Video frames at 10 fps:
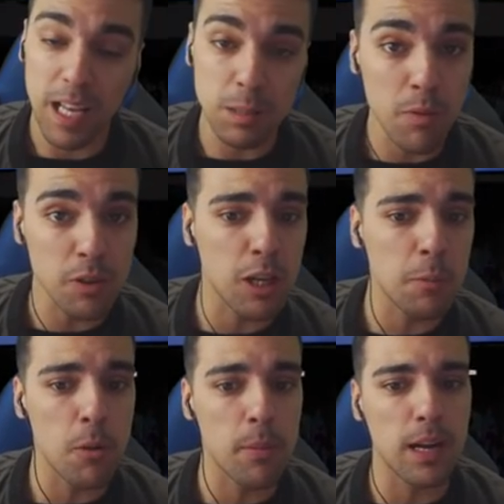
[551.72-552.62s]
Mais uma
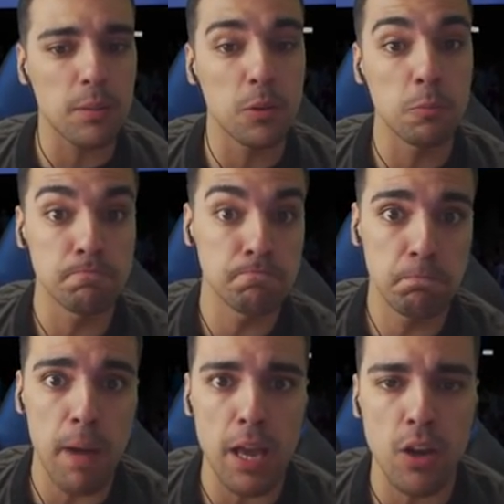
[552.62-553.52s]
vitória para o Bárbaro.
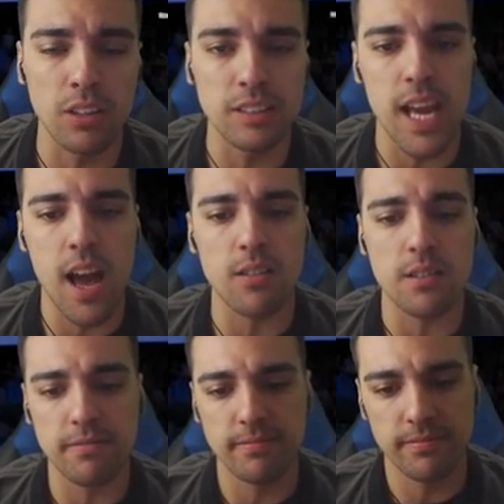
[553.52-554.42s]
Vai countdown.